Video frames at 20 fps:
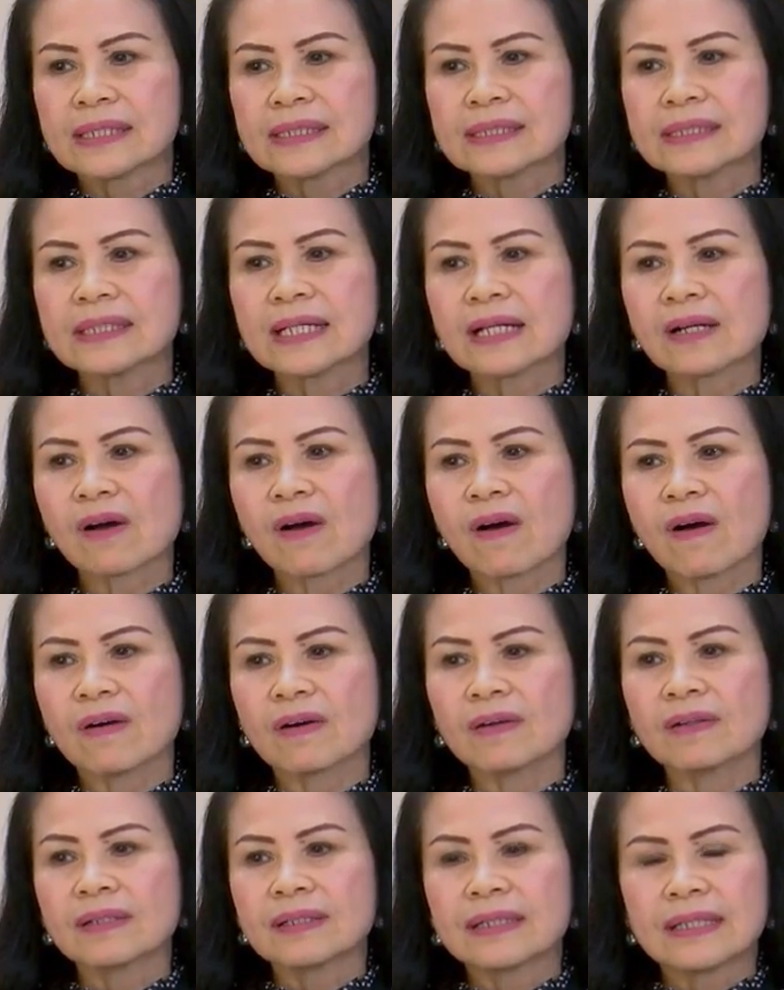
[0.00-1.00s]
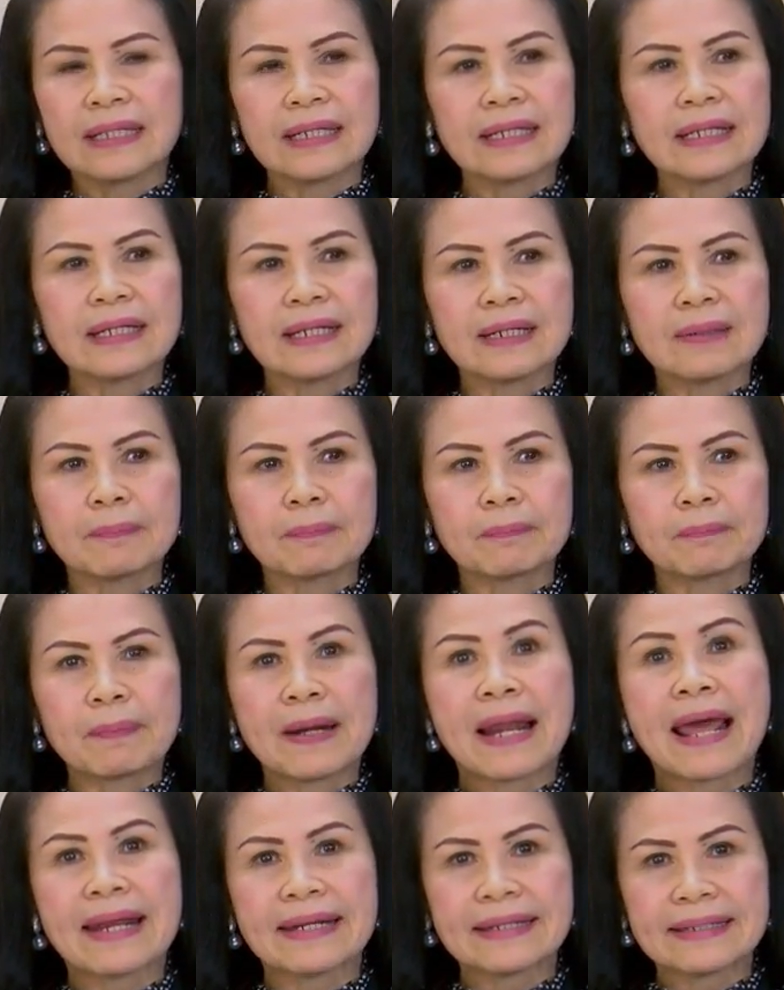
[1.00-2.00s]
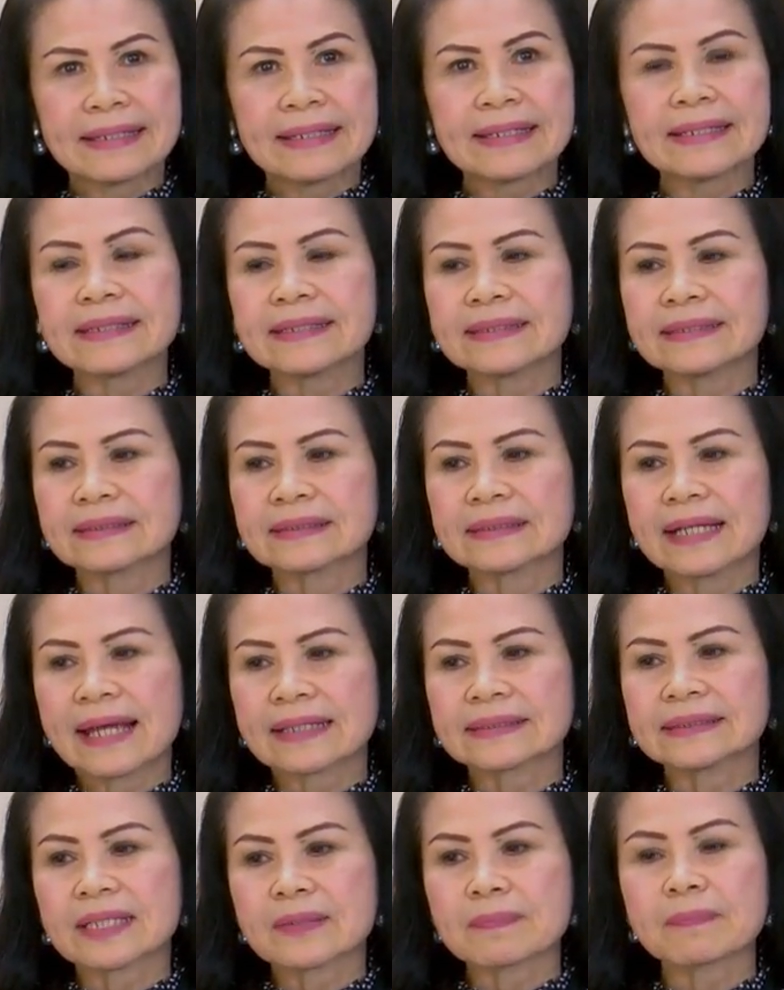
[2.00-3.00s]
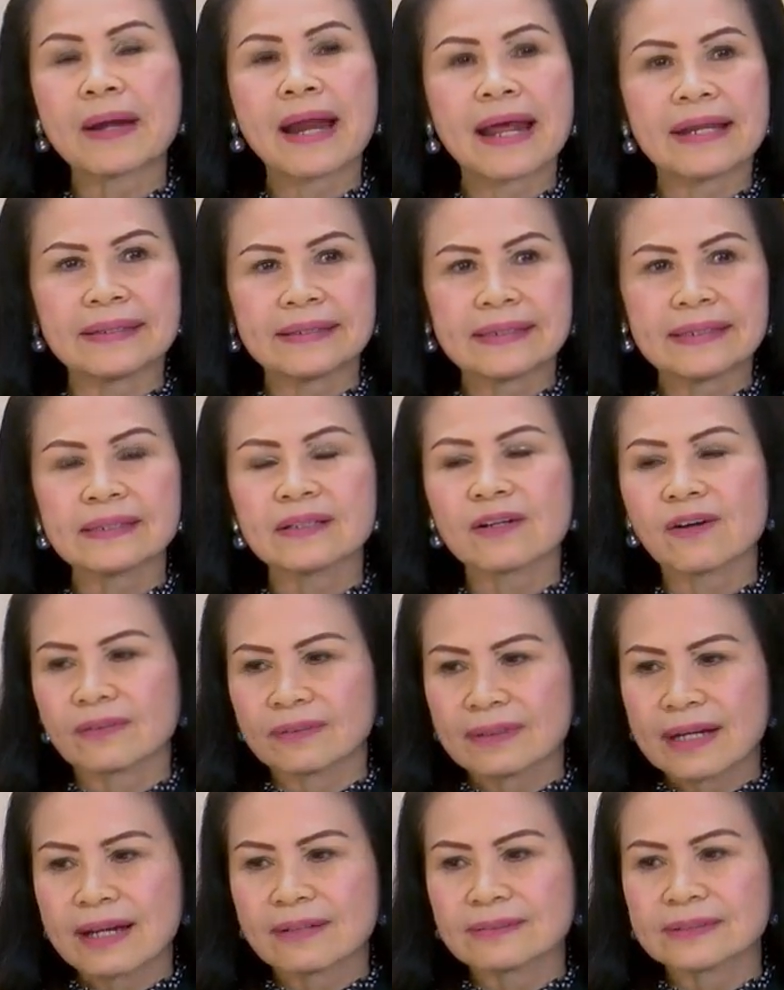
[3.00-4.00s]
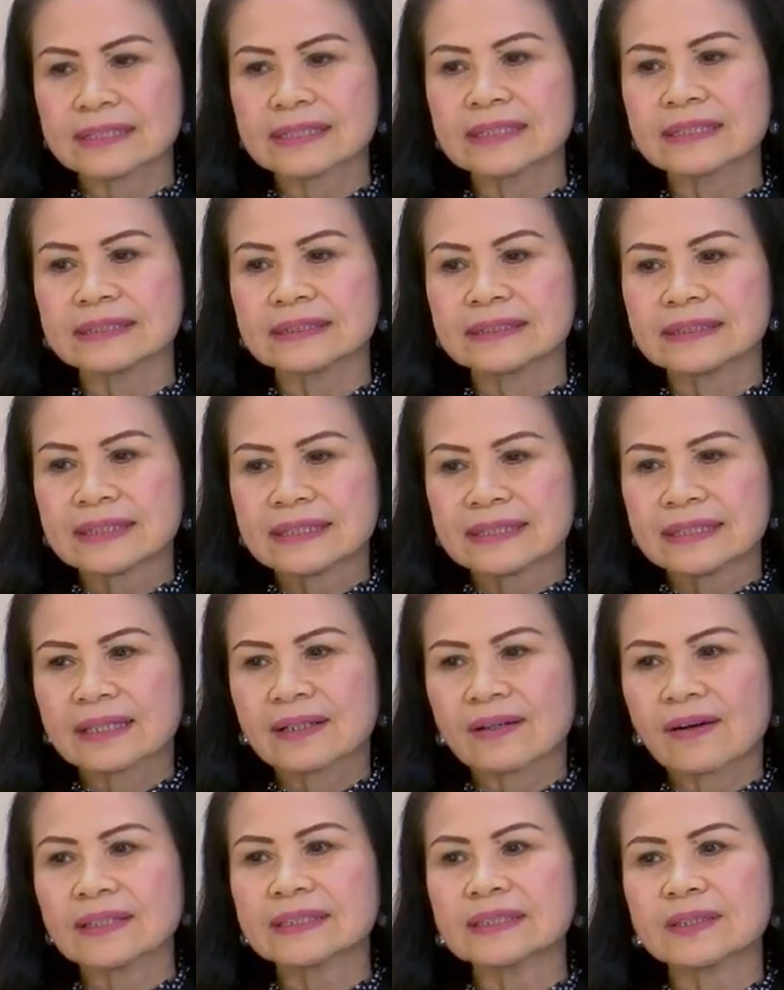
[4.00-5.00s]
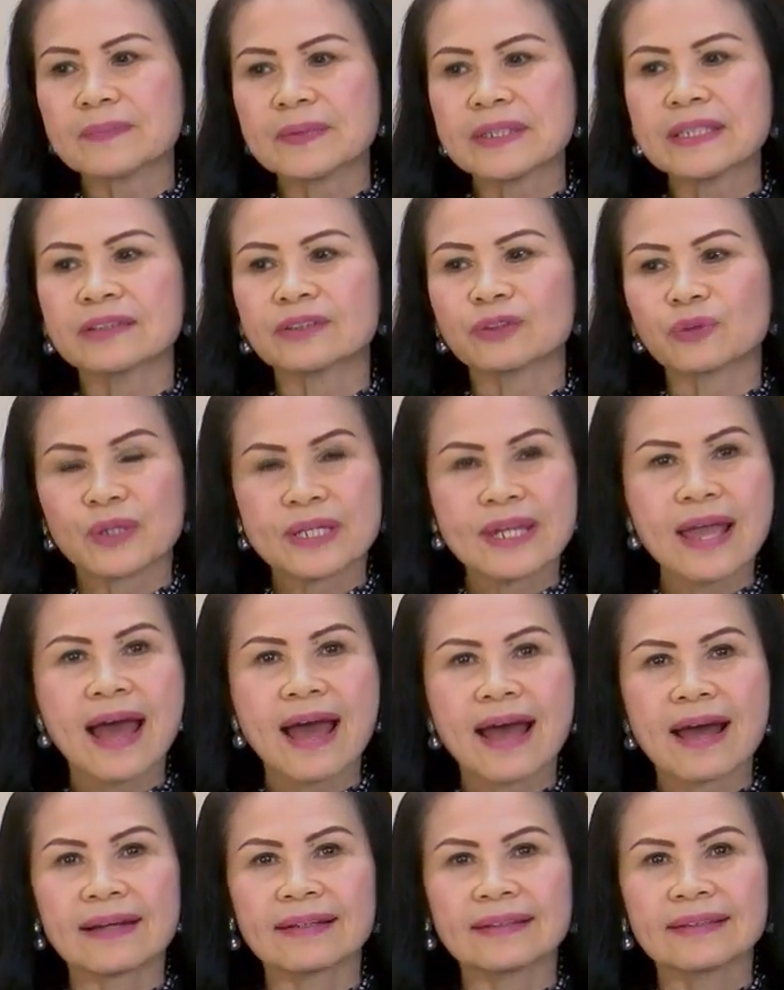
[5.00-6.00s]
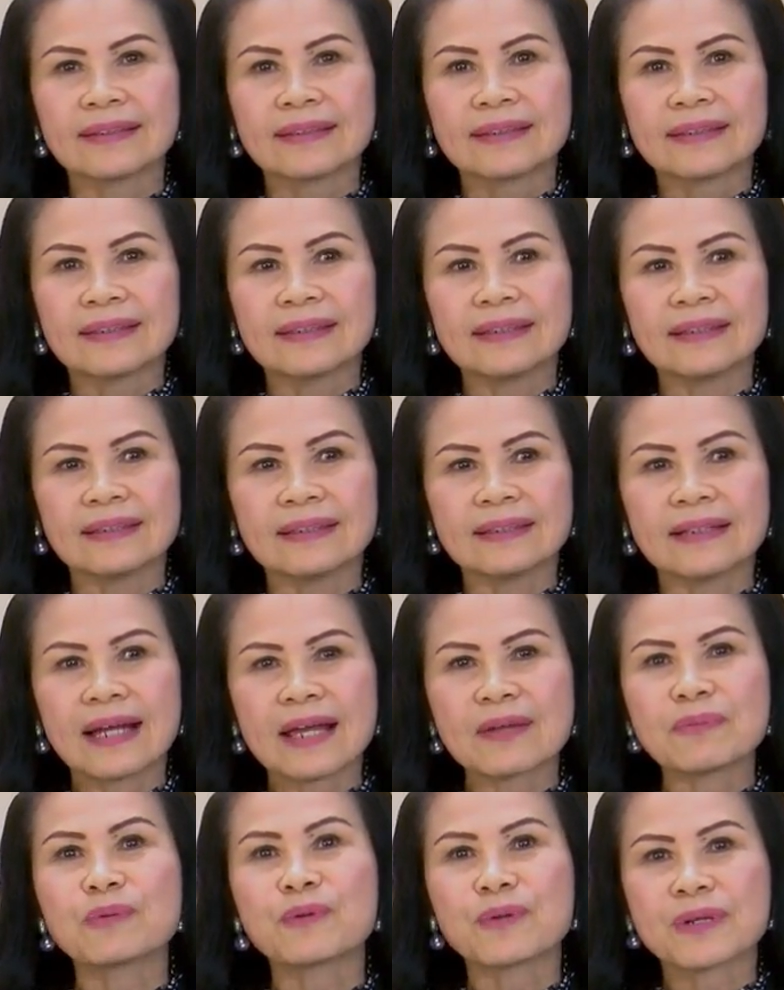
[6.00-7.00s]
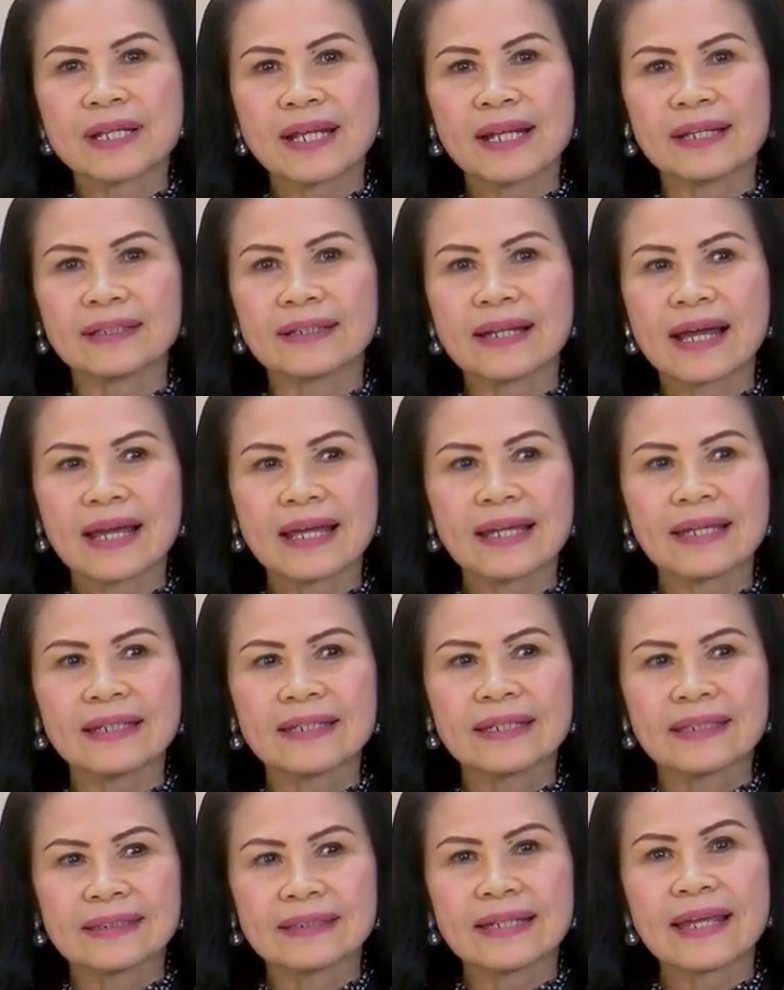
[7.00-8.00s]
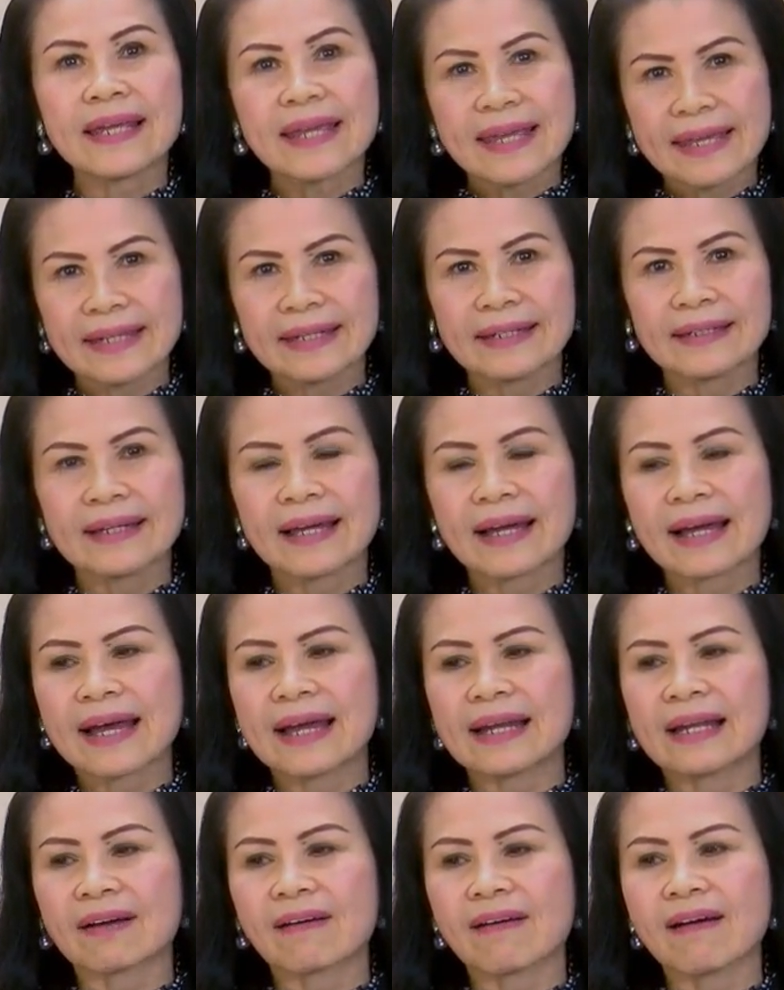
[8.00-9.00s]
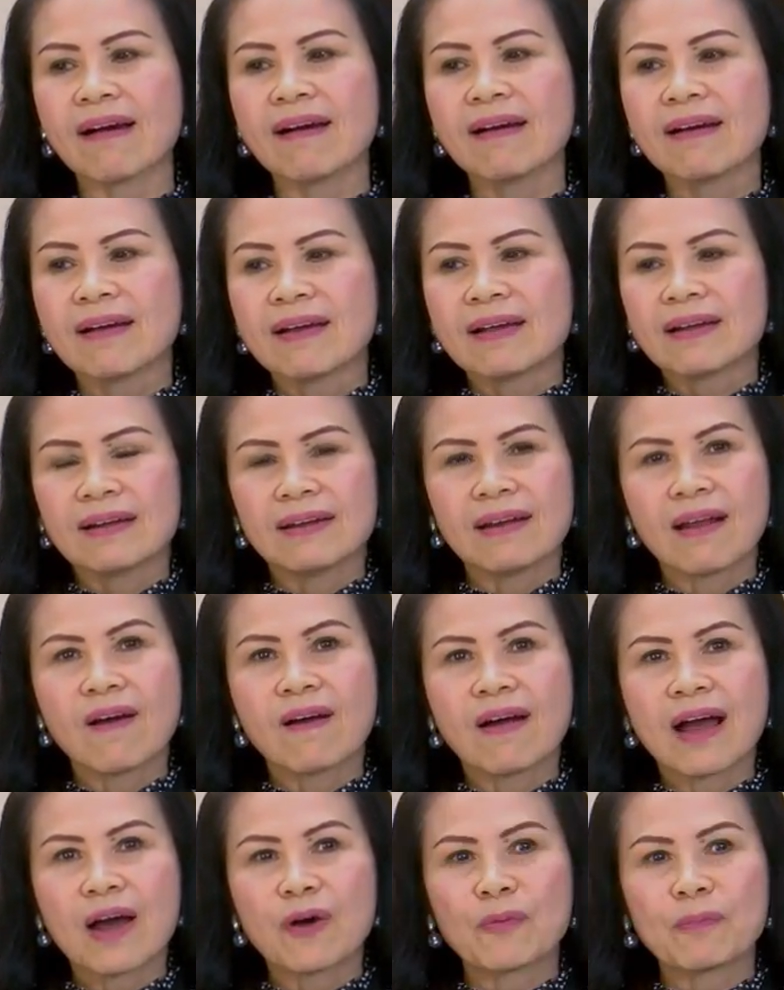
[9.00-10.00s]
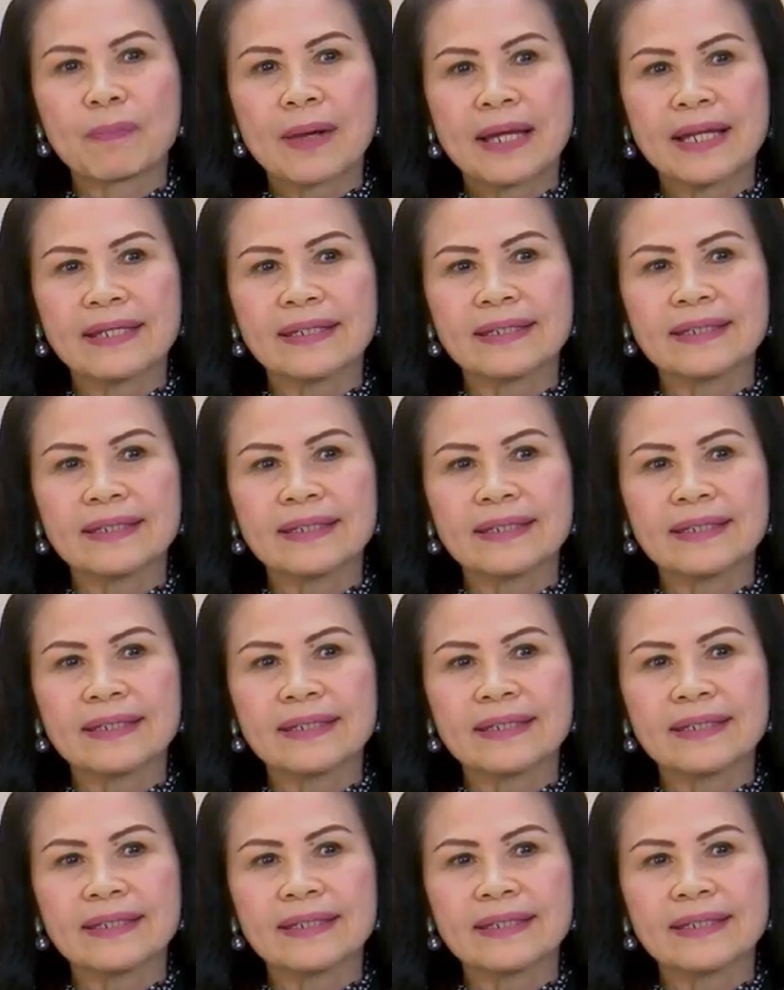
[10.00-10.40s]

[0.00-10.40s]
เรื่องของอ planning action planning ของเราซึ่งก็จะมีตัวอย่างให้ผู้เรียนได้ได้เห็นนะคะ แล้วก็ลองเอาไป